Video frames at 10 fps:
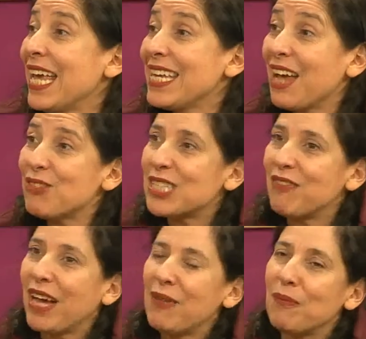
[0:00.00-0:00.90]
E aí você
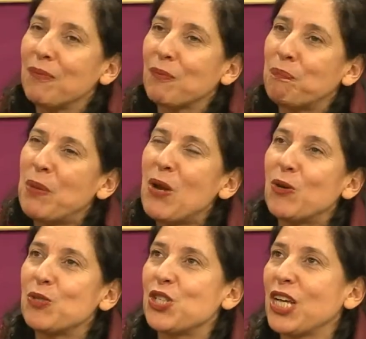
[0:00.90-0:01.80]
vai, pelo
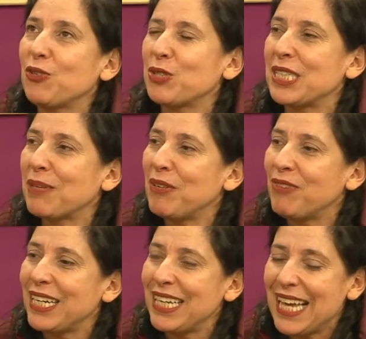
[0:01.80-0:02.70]
objeto, você também
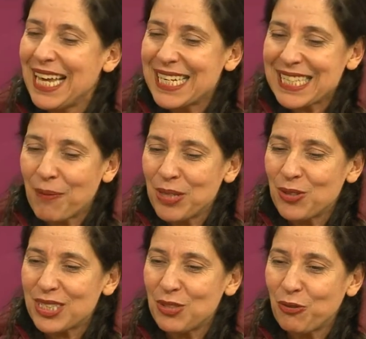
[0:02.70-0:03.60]
vai
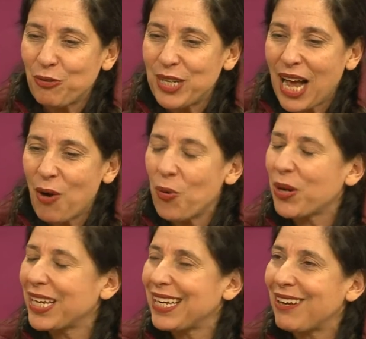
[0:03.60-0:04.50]
sabendo assim no final
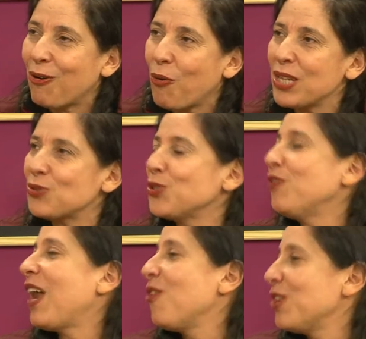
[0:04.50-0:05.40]
quais são os
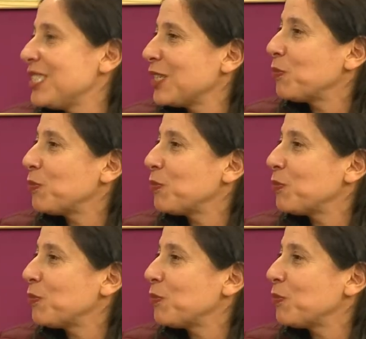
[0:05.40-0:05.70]
valores das